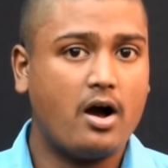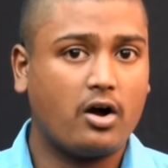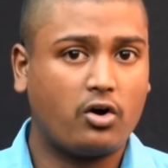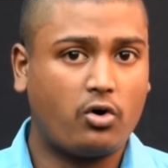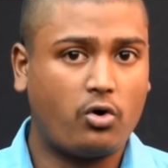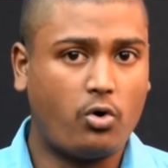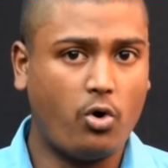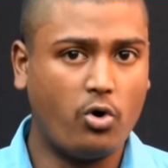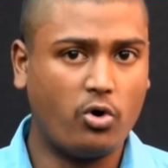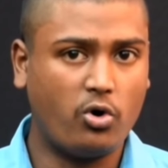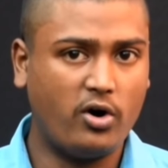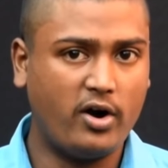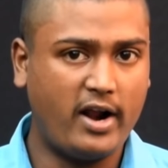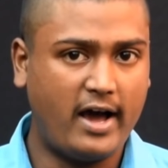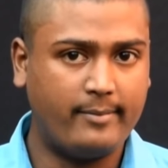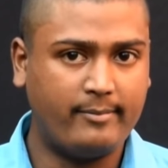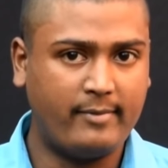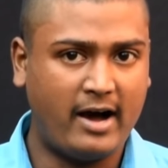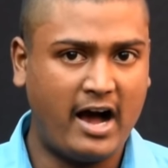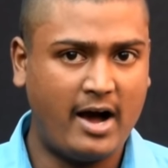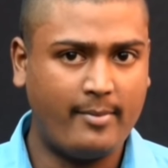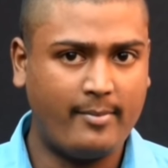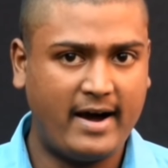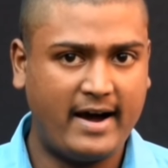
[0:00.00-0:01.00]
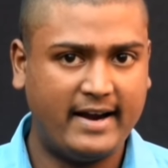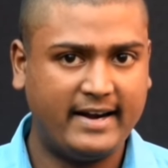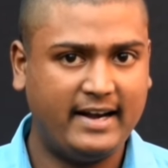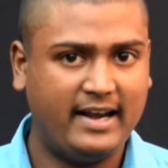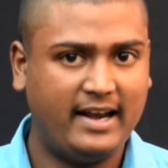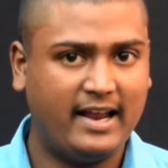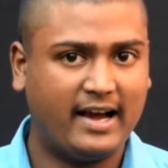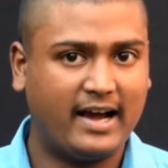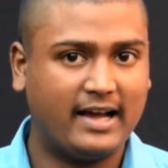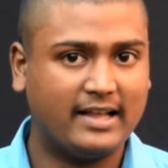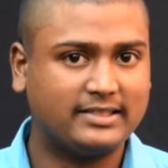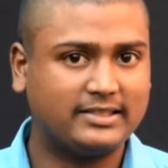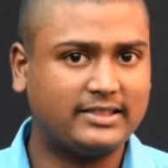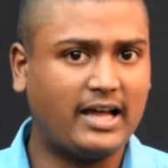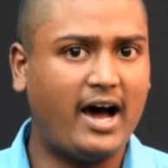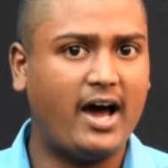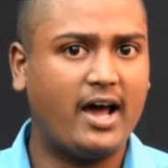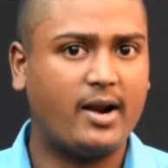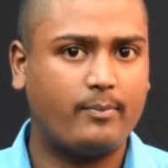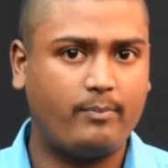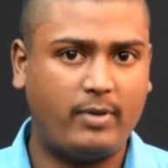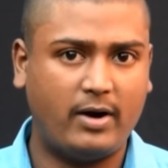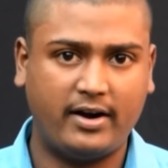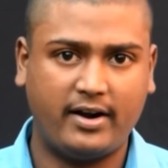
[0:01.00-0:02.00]
कोरोना महामारी
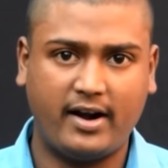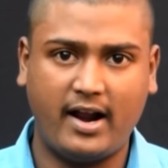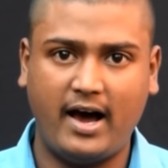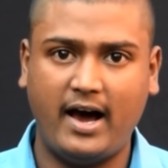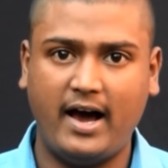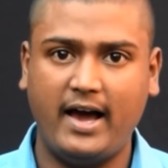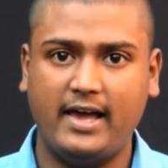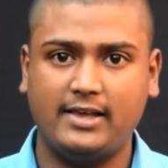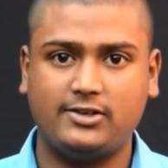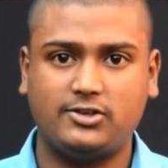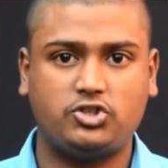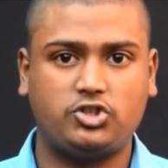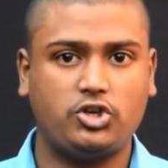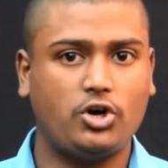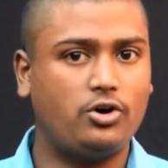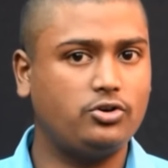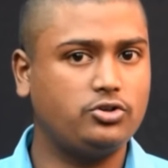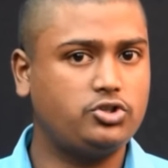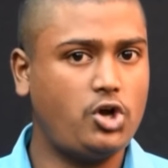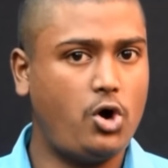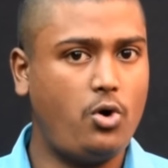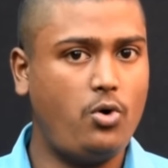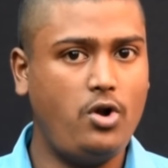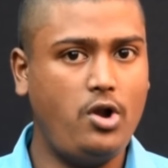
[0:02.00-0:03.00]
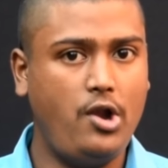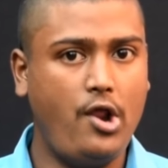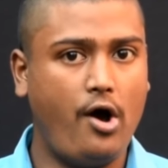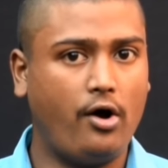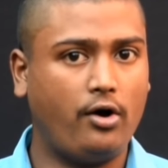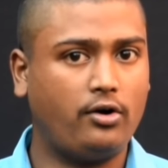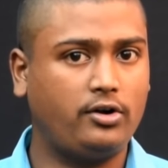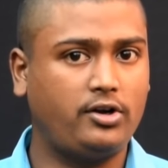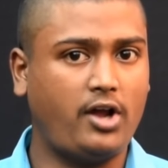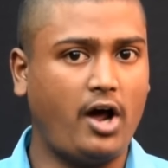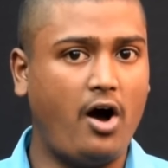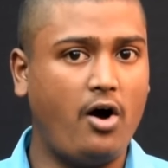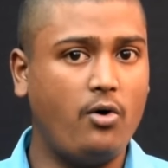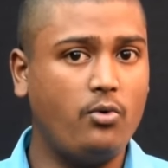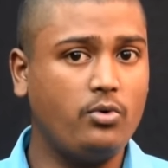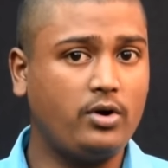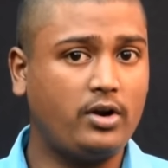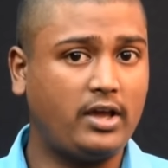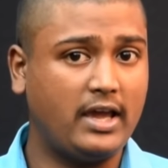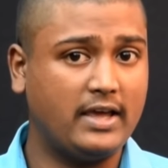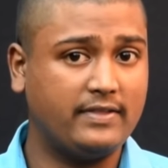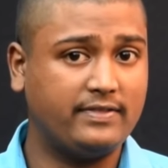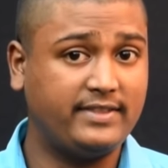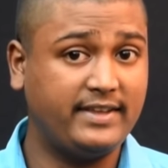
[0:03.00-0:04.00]
लगातार बढ़ रहा है ज्यो ज्यो लॉकडाउन
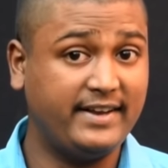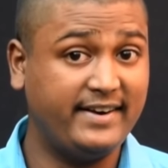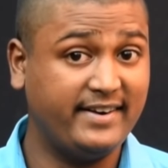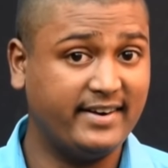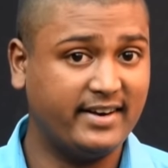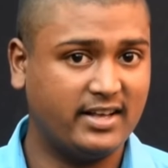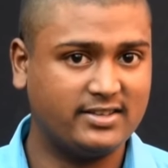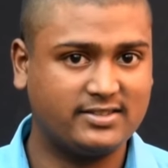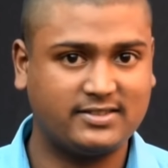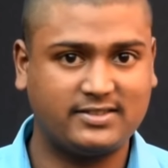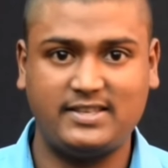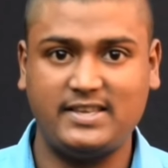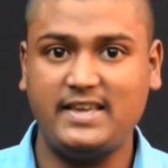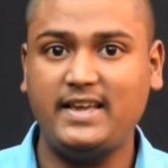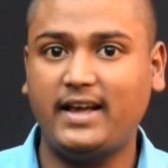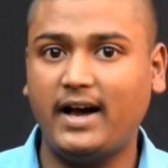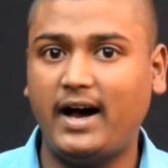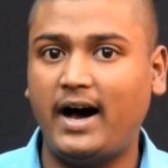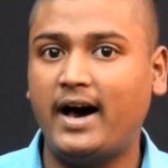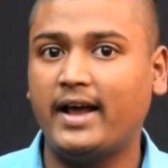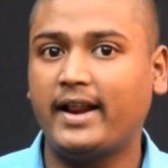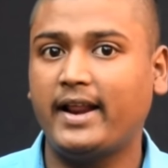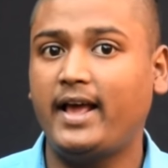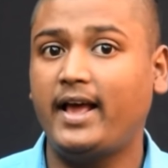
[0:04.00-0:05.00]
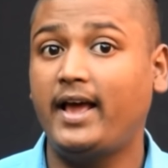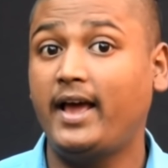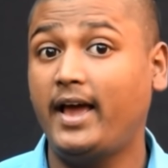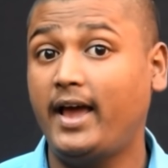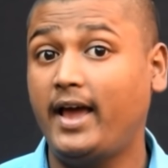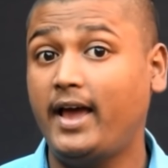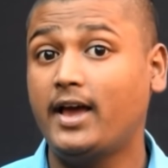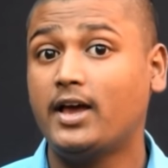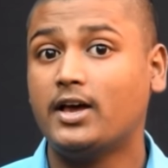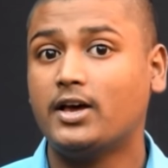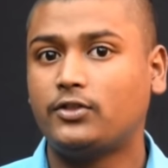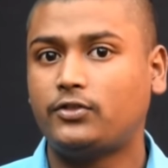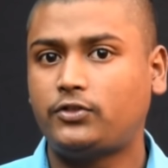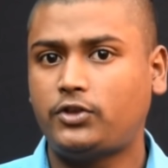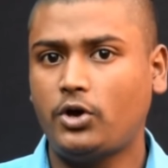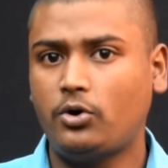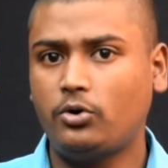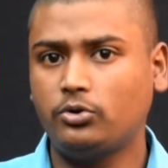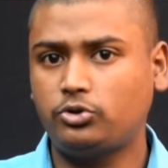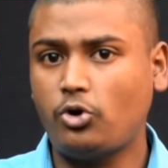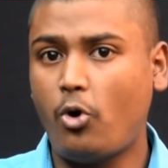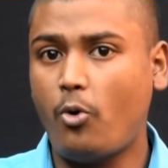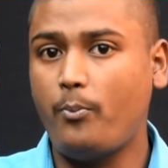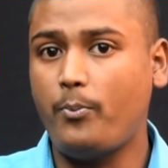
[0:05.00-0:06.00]
के दिन नज़दीक आ रहे हैं
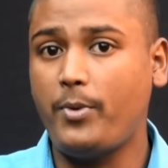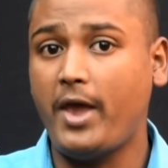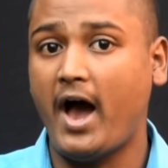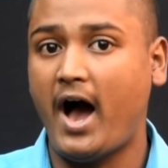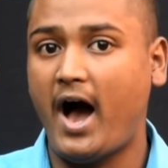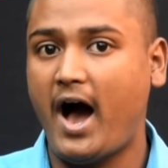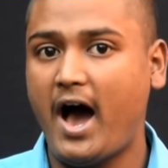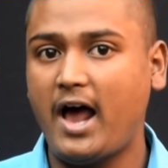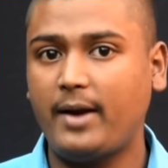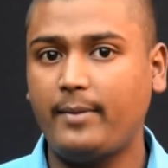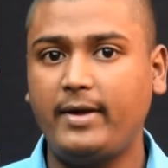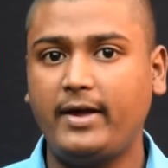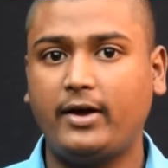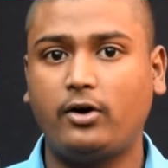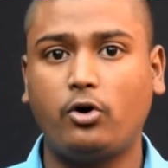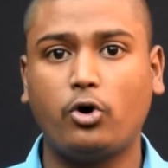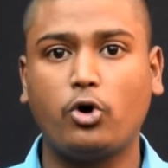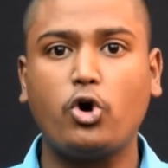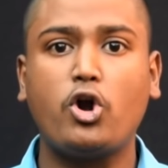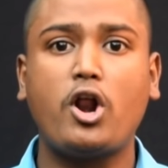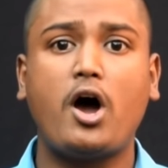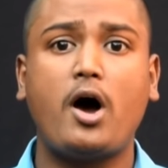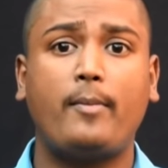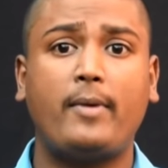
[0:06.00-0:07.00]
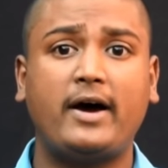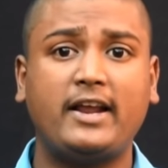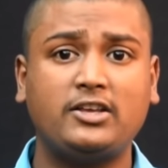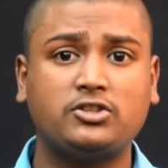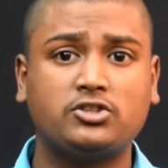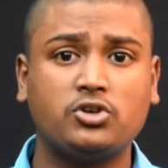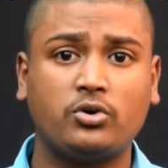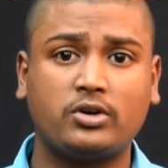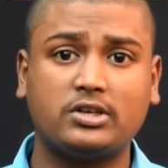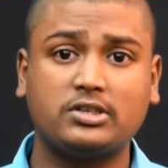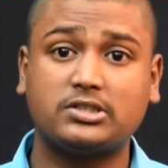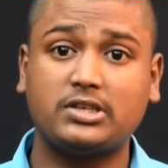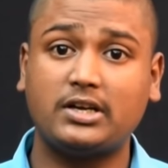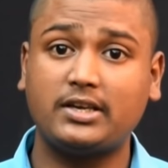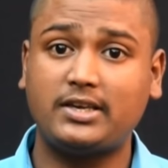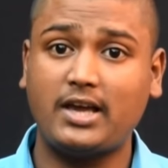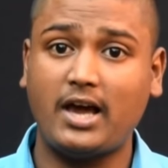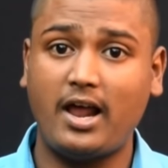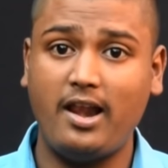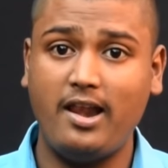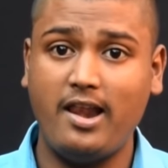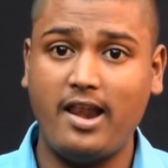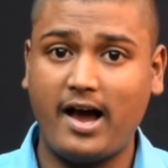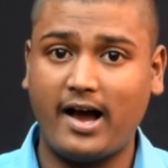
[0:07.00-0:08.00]
त्यों तो बिहार में कोरोना मरीजों की
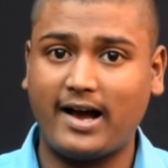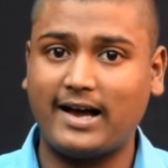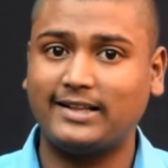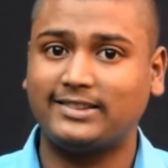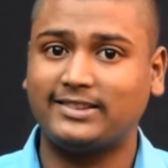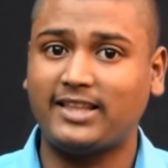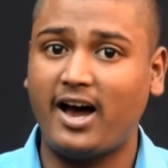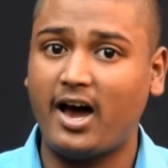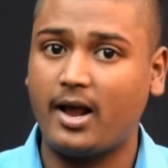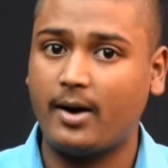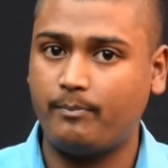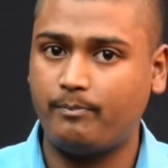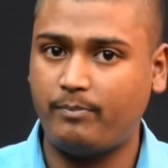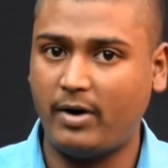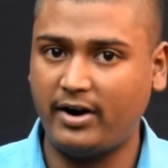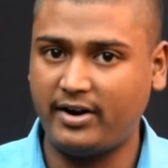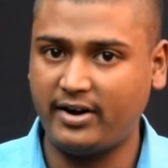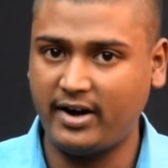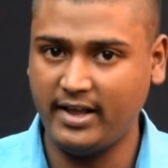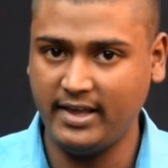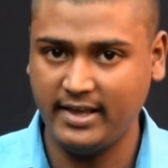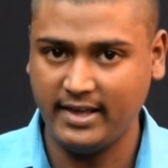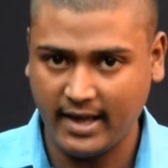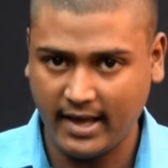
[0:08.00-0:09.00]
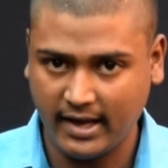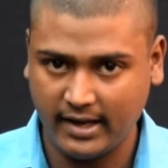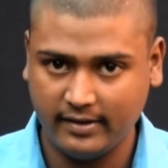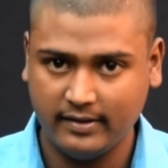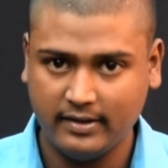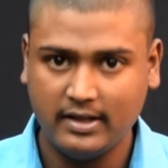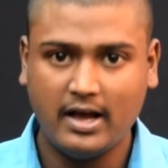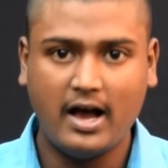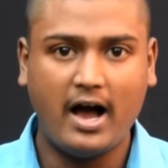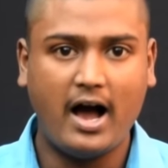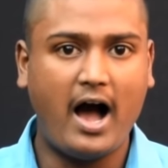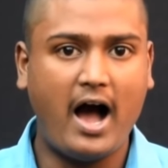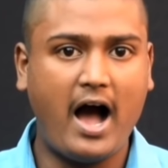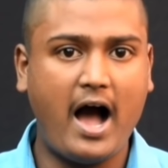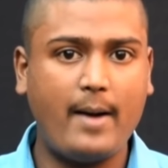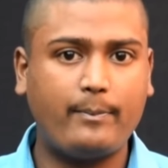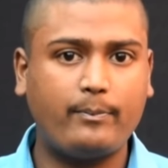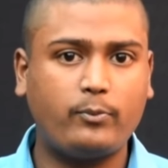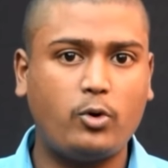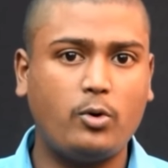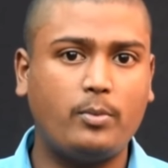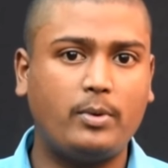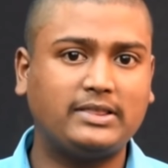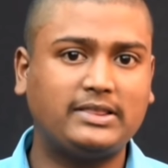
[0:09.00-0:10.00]
संख्या लगातार बढ़ रही है
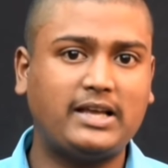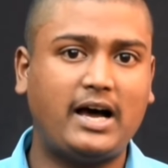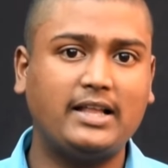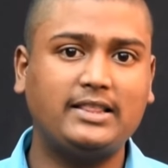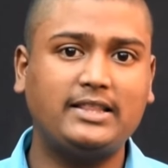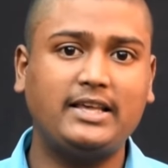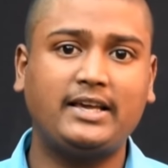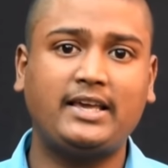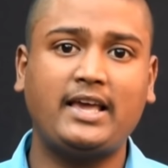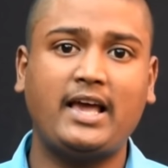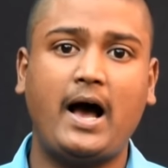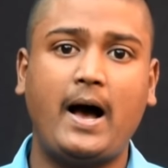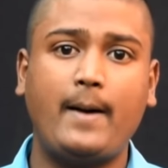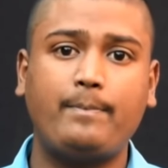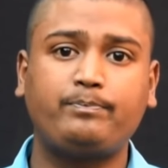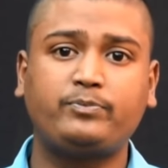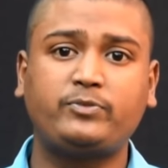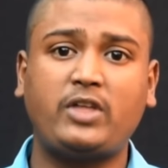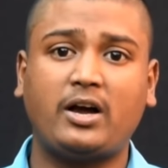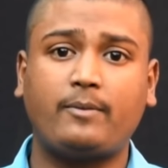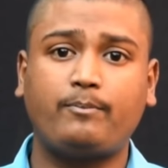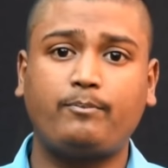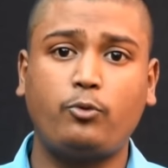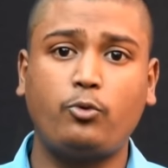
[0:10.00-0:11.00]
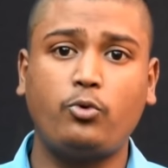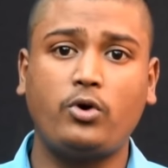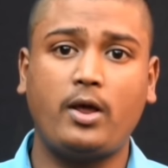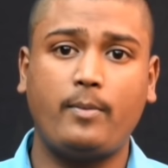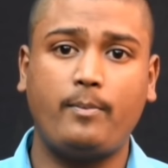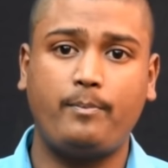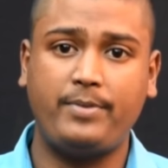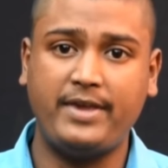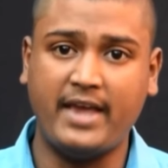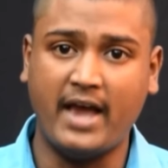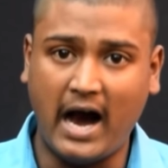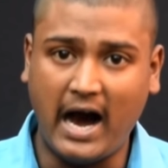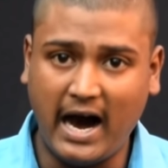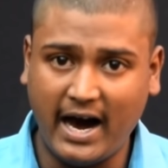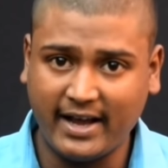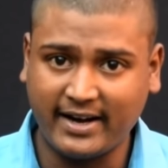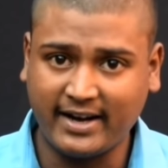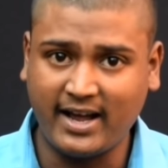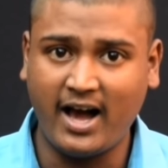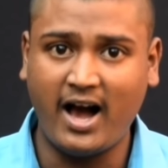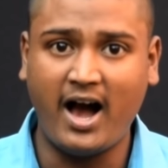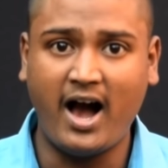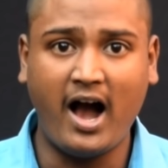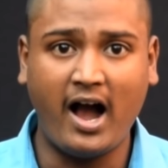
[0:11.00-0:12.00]
आपको बता दें कि अब तक पूरे बिहार
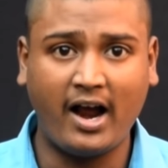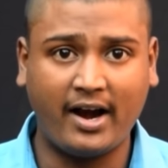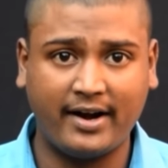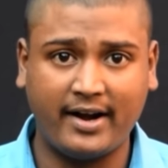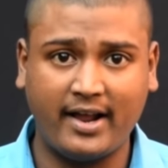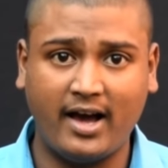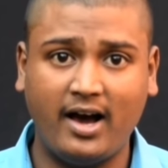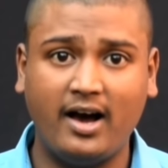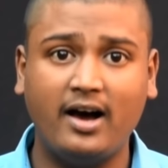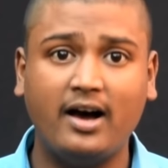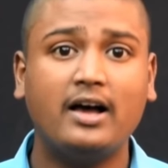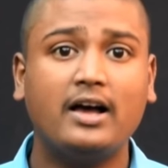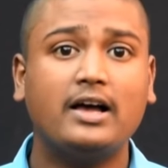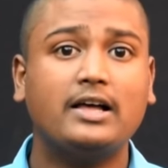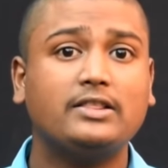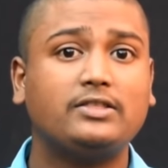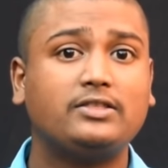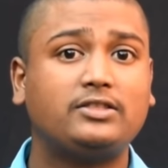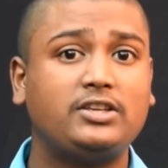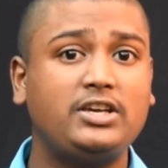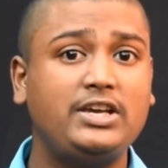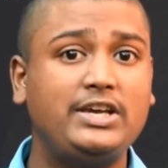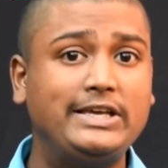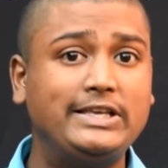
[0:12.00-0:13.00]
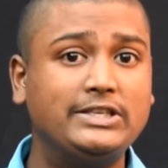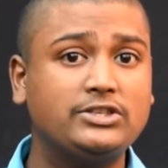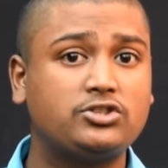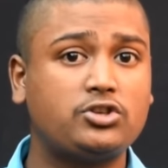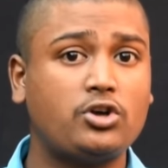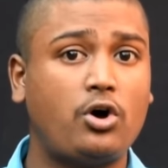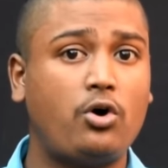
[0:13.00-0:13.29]
का आंकड़ा तीन